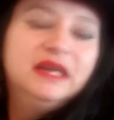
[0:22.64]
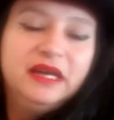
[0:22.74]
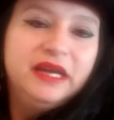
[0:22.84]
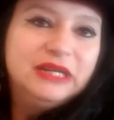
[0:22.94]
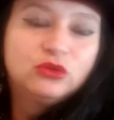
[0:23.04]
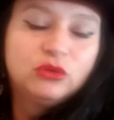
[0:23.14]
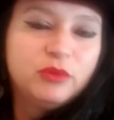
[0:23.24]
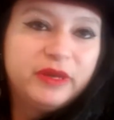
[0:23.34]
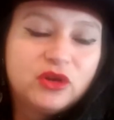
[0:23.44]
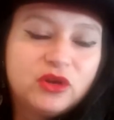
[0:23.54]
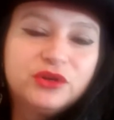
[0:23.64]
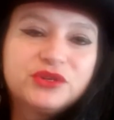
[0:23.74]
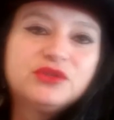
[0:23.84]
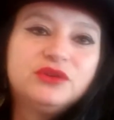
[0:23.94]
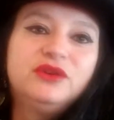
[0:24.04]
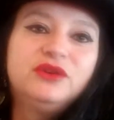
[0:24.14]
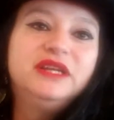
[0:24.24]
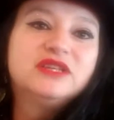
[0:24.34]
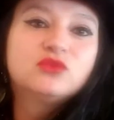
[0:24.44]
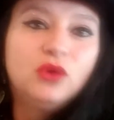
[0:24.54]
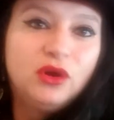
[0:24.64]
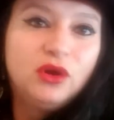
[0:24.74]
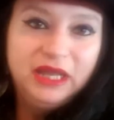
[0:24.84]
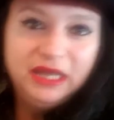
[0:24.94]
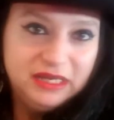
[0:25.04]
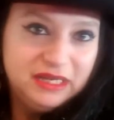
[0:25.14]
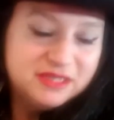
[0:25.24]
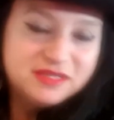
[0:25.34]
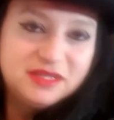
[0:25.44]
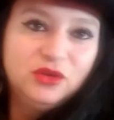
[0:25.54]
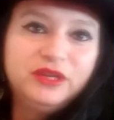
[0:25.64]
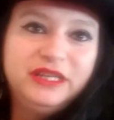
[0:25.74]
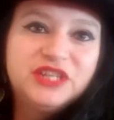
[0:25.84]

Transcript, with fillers: e tutto il mio percorso, le scuole, le lezioni,